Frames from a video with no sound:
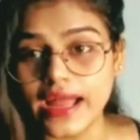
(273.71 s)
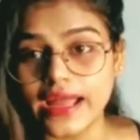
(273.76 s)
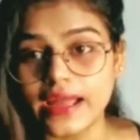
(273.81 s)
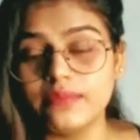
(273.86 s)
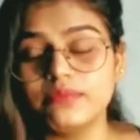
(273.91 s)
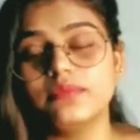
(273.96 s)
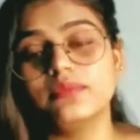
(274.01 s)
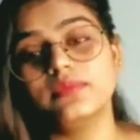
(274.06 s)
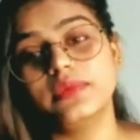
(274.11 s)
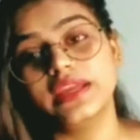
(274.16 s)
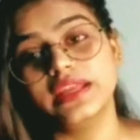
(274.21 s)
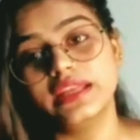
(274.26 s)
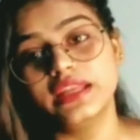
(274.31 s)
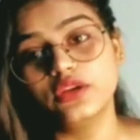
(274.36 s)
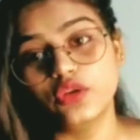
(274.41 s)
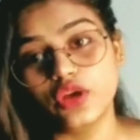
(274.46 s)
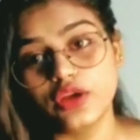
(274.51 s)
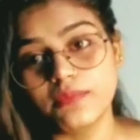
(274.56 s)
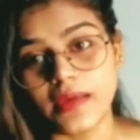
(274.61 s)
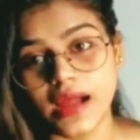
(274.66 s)
है मेरी
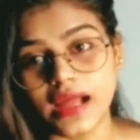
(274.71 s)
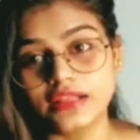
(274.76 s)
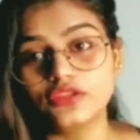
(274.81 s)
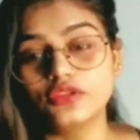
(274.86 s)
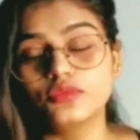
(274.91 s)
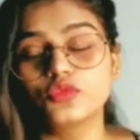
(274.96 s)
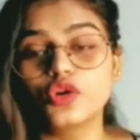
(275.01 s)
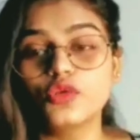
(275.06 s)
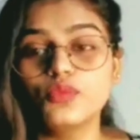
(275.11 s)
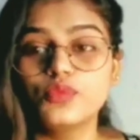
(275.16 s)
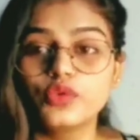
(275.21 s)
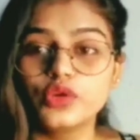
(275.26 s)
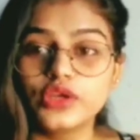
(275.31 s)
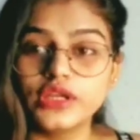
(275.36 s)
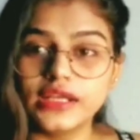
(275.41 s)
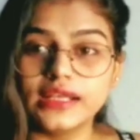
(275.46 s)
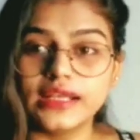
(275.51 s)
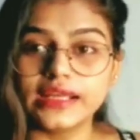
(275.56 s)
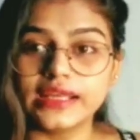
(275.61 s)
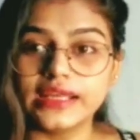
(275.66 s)
कोई बात तुमको
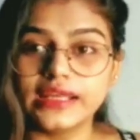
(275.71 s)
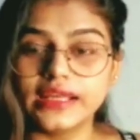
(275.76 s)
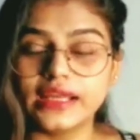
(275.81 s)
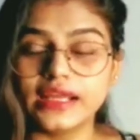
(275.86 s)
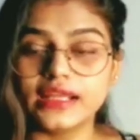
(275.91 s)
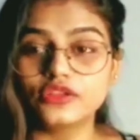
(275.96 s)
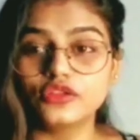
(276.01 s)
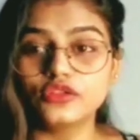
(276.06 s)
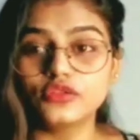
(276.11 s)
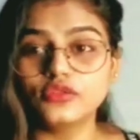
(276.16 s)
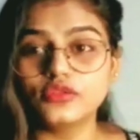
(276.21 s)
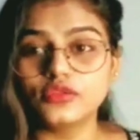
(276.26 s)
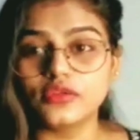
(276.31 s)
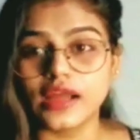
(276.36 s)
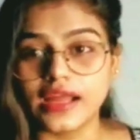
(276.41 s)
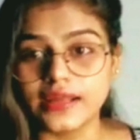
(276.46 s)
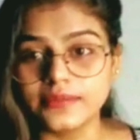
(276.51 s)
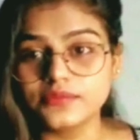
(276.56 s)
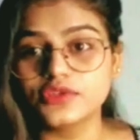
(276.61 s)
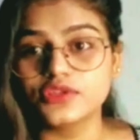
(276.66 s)
बुरी लगी है तो
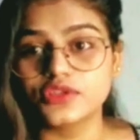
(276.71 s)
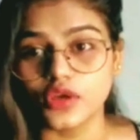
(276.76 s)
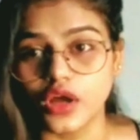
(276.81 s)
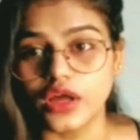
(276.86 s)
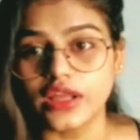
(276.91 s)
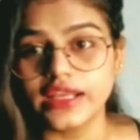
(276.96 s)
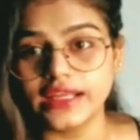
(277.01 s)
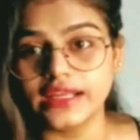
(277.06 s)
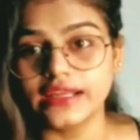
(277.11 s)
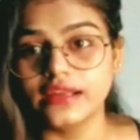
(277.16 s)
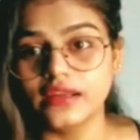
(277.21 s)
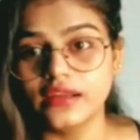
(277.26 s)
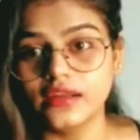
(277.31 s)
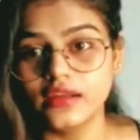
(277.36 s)
आई एम सॉरी